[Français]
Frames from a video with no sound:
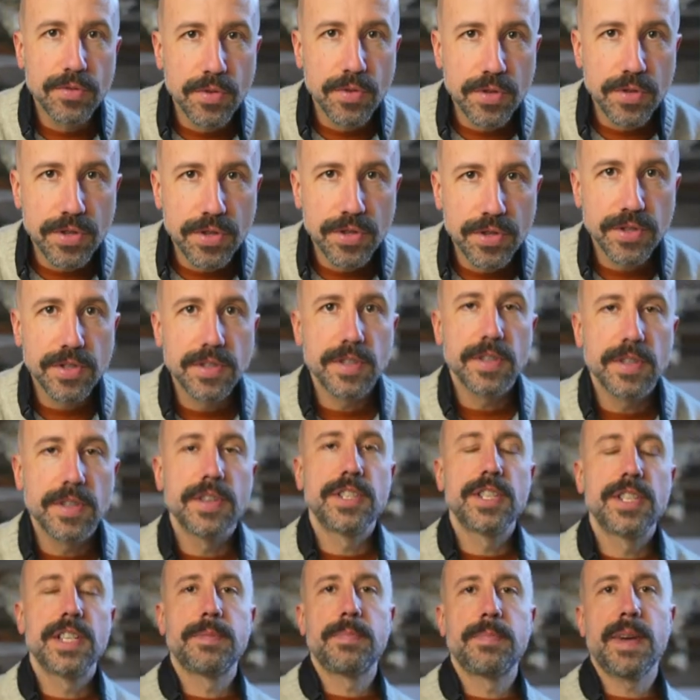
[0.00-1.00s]
tous,
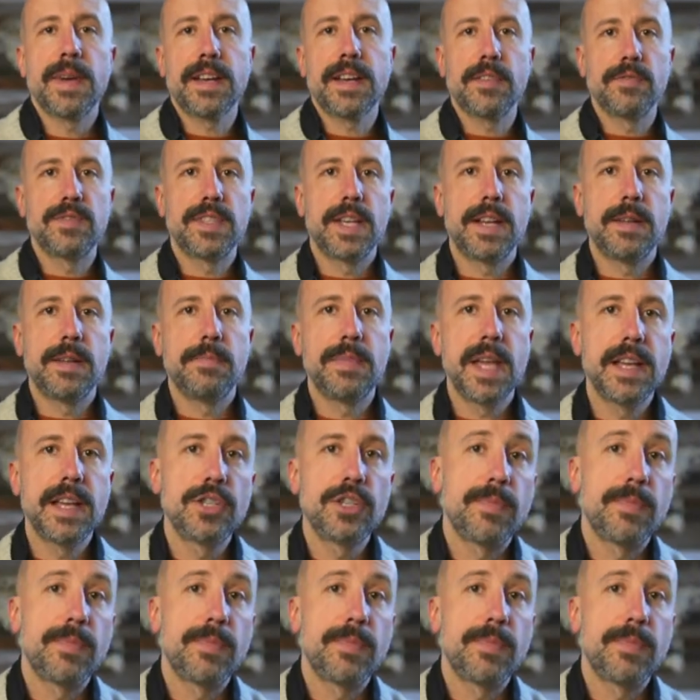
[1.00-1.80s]
euh, j'espère que vous allez bien.